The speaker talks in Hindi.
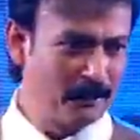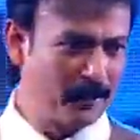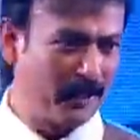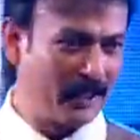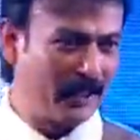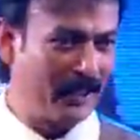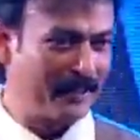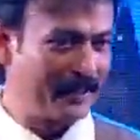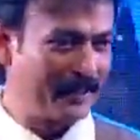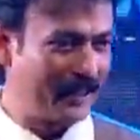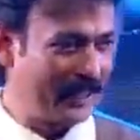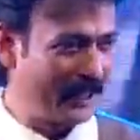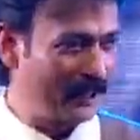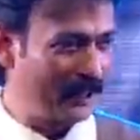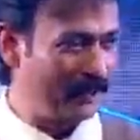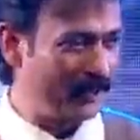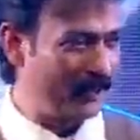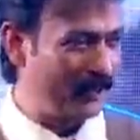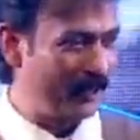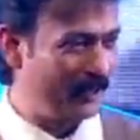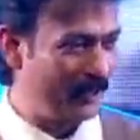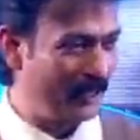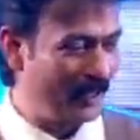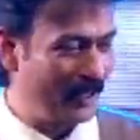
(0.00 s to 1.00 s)
पर ऐसे आए
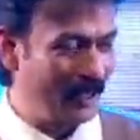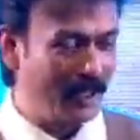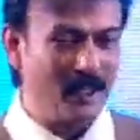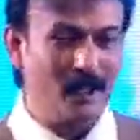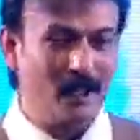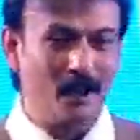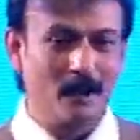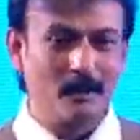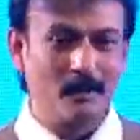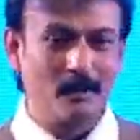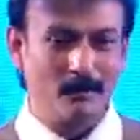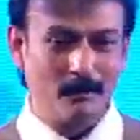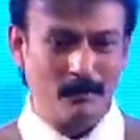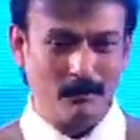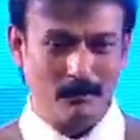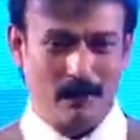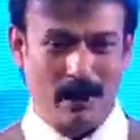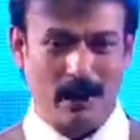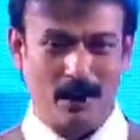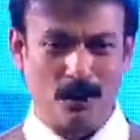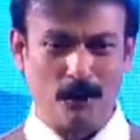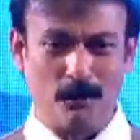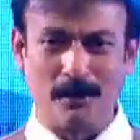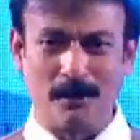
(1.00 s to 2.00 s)
हुए
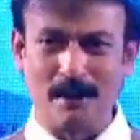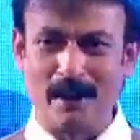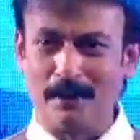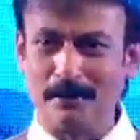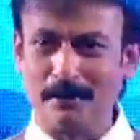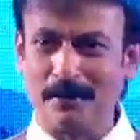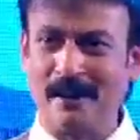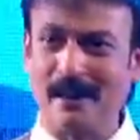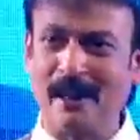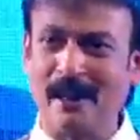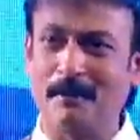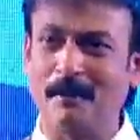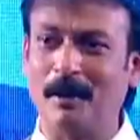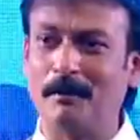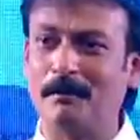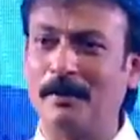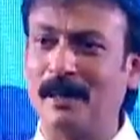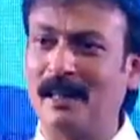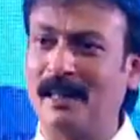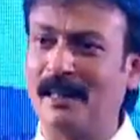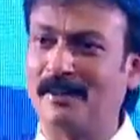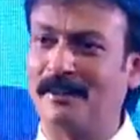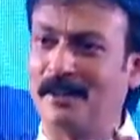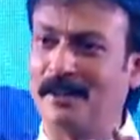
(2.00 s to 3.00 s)
भानु प्रताप सिंह है मैं
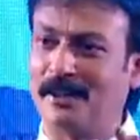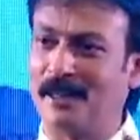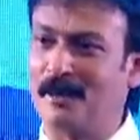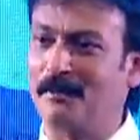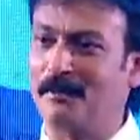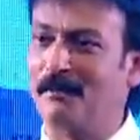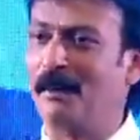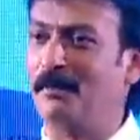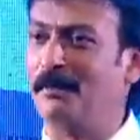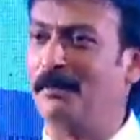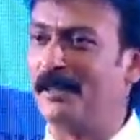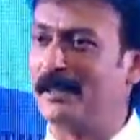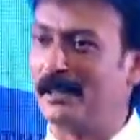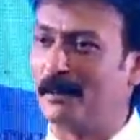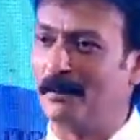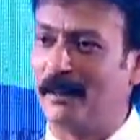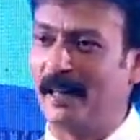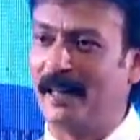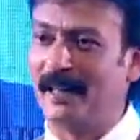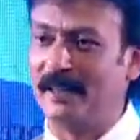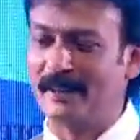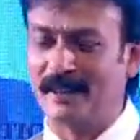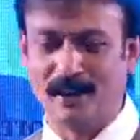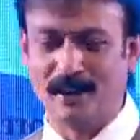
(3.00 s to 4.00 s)
पहले सेशन में भी जब
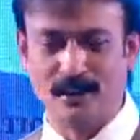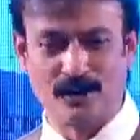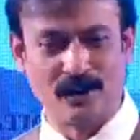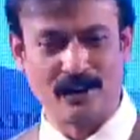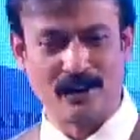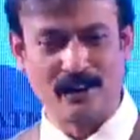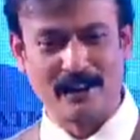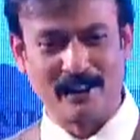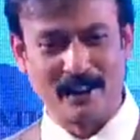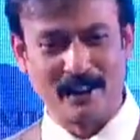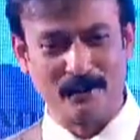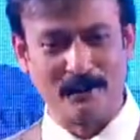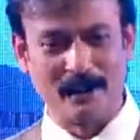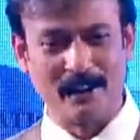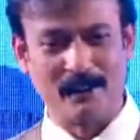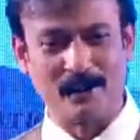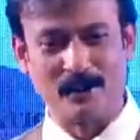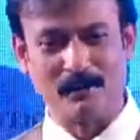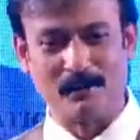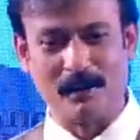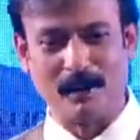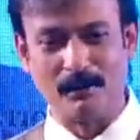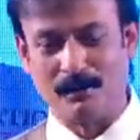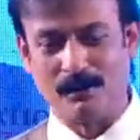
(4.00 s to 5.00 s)
आया था इंट्रोडक्टरी में
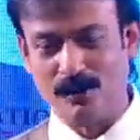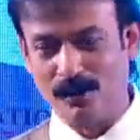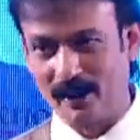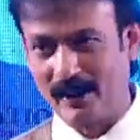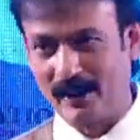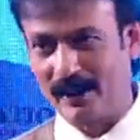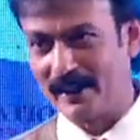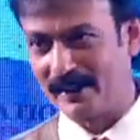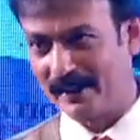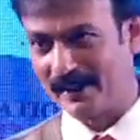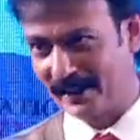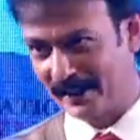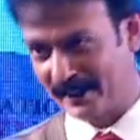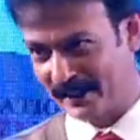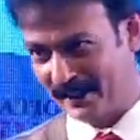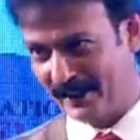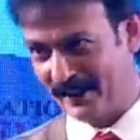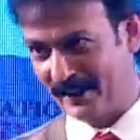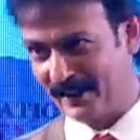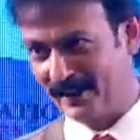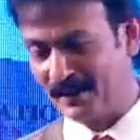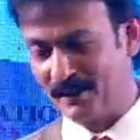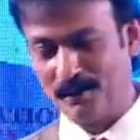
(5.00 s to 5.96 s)
तो मैं भूल गया था कि